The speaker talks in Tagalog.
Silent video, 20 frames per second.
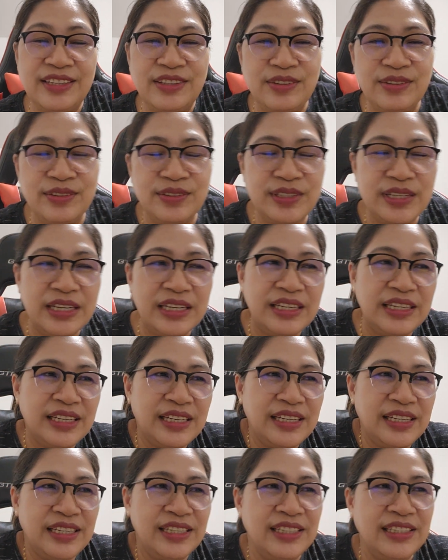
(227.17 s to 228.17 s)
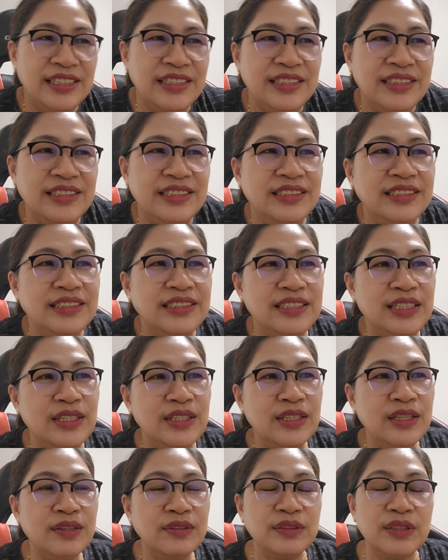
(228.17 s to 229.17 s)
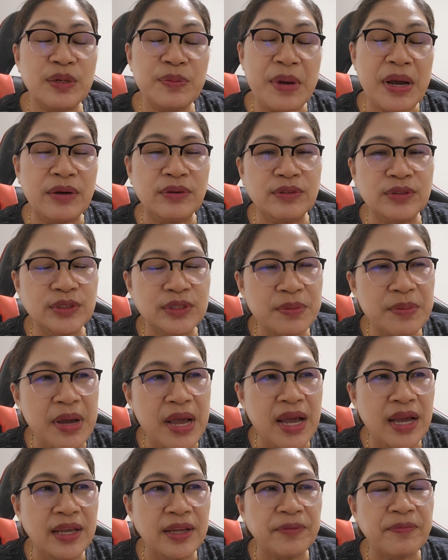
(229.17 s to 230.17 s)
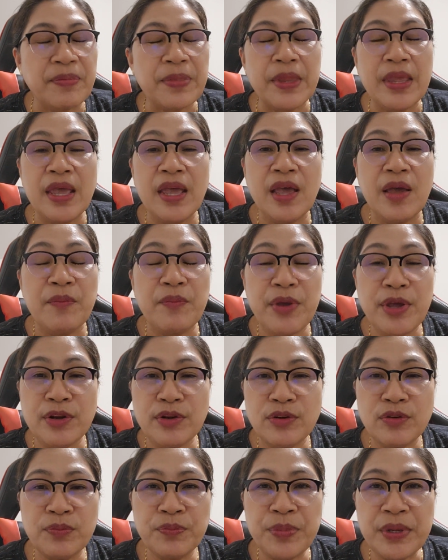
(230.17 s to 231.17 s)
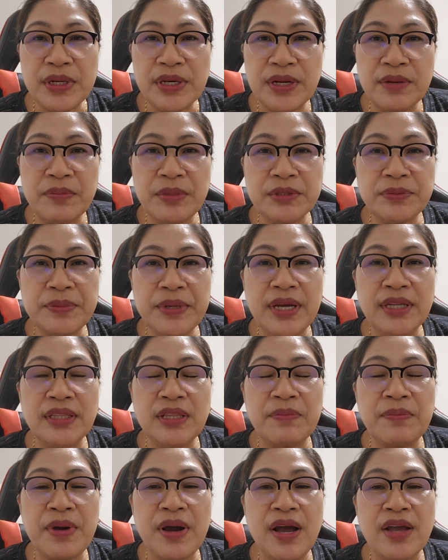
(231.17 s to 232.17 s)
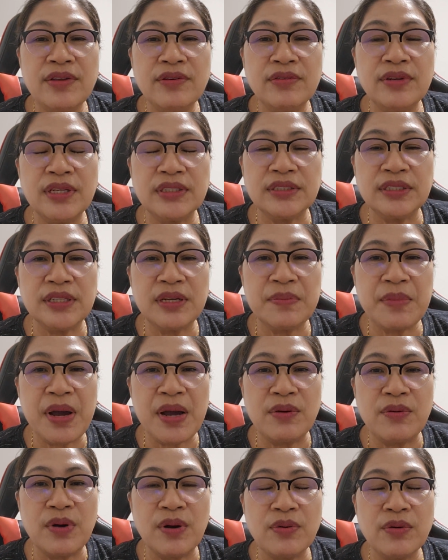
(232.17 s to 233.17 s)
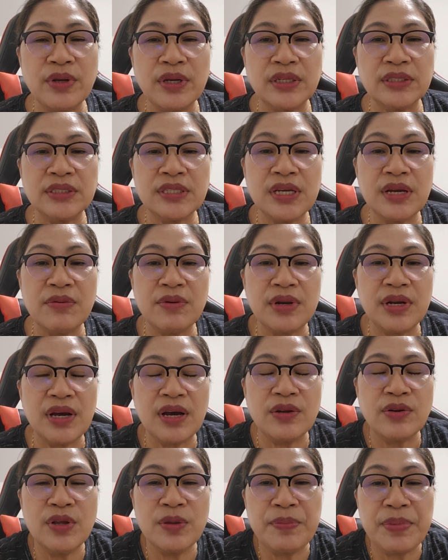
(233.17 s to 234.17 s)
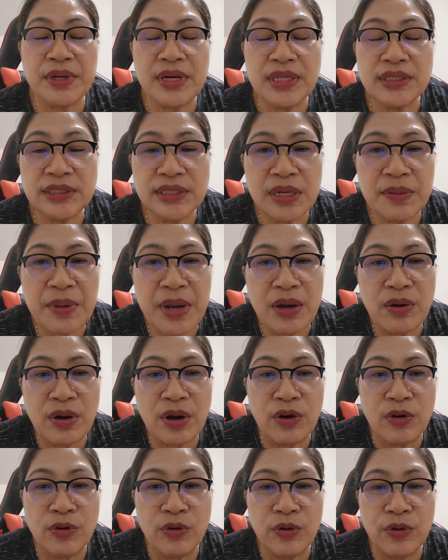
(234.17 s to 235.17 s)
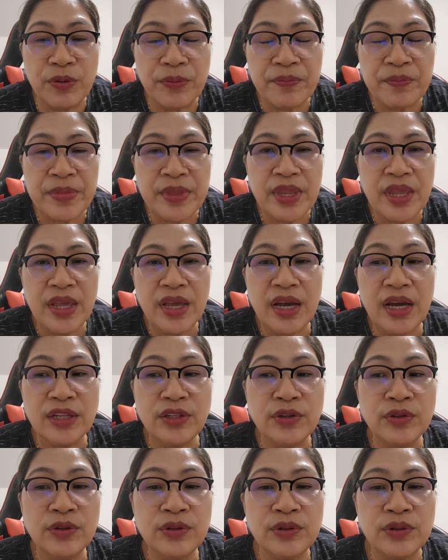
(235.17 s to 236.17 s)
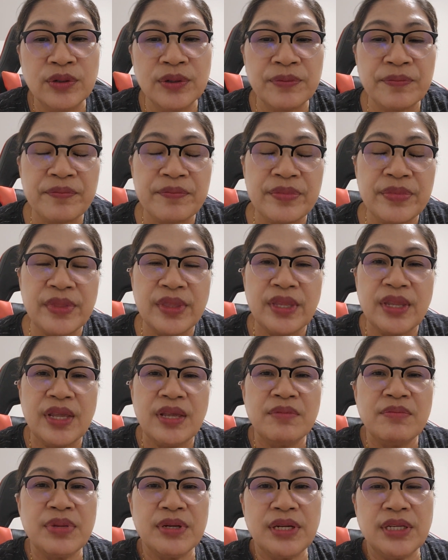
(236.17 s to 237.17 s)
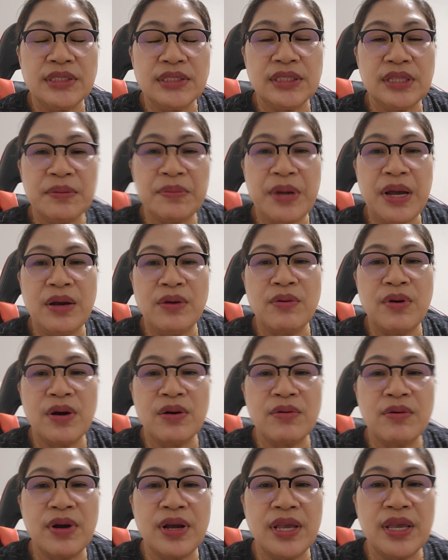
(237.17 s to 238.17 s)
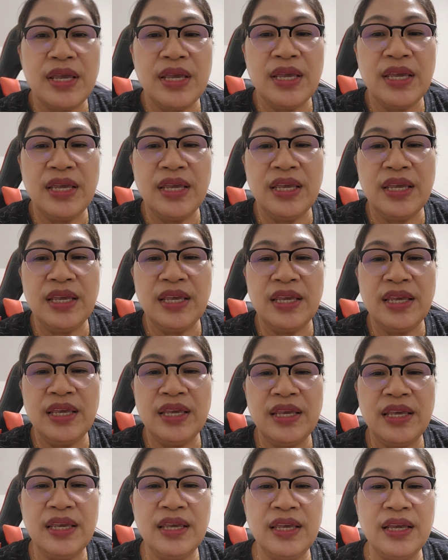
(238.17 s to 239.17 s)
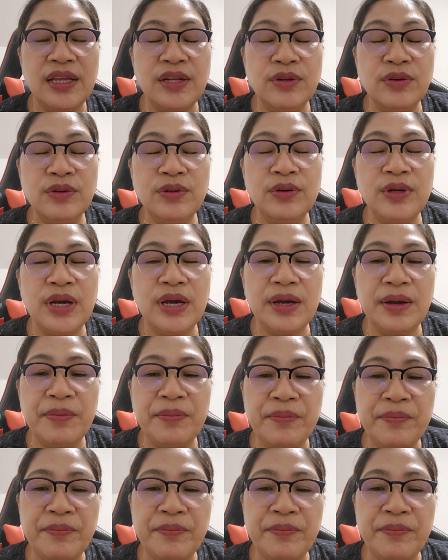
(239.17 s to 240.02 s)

ano, ng, ng trabaho sa bahay. Pero nung pag mas maganda pa ngayon nasa trabaho ako eh, kasi gawa ng ano eh, pag nasa trabaho ako, ano, pag nasa trabaho ako ay, ano, um,